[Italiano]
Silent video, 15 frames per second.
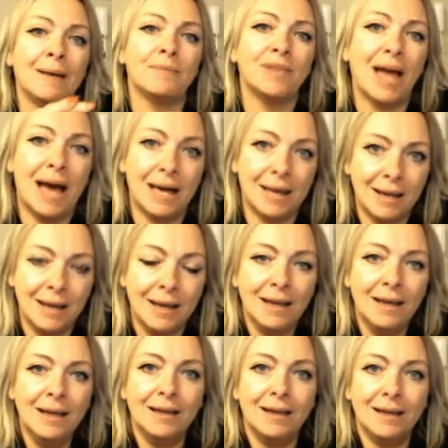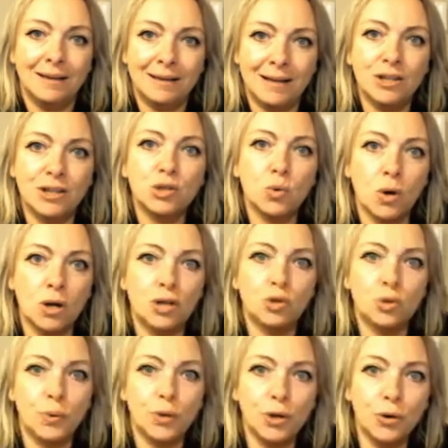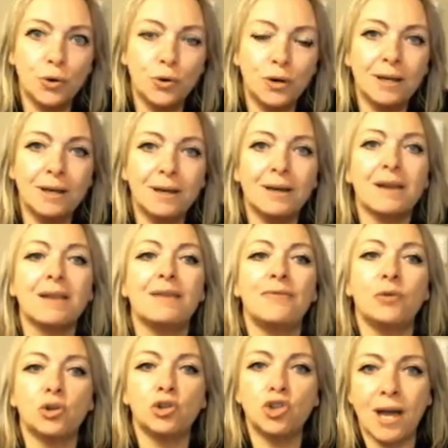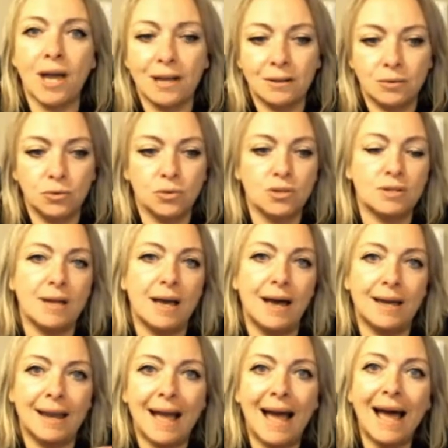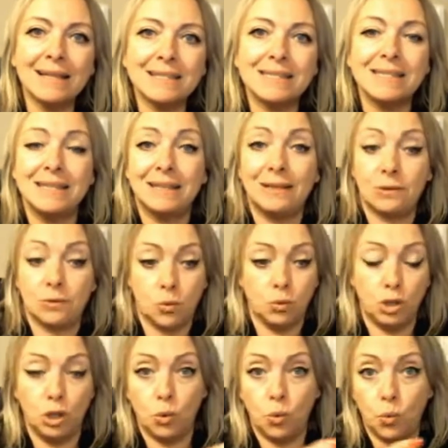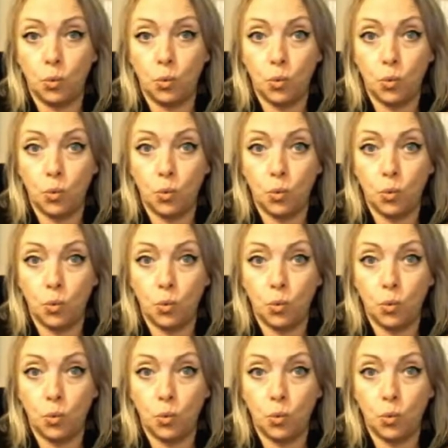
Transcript: andare eh, nelle scuole superiori rivolgendosi ai ragazzi di